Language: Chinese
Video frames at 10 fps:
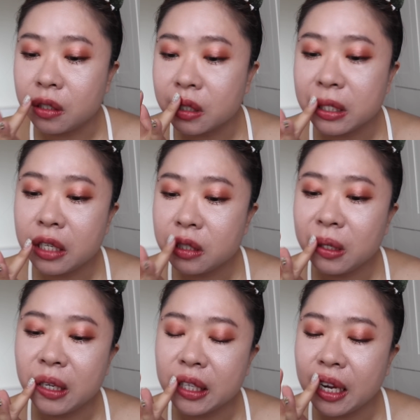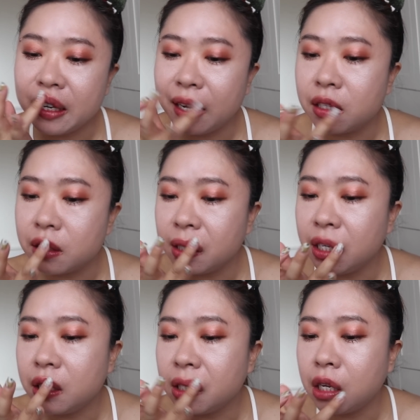可是它就会有淡淡的这个
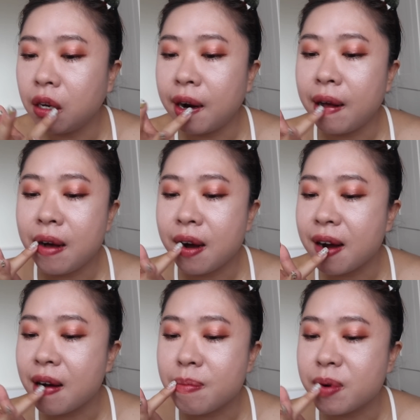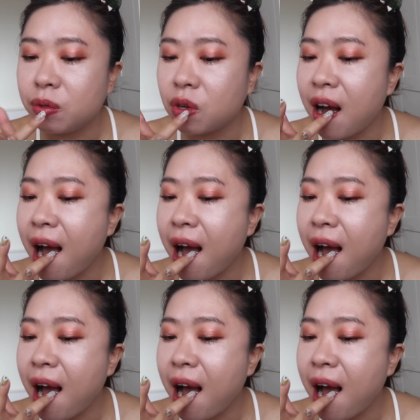颜色，然后很好补妆。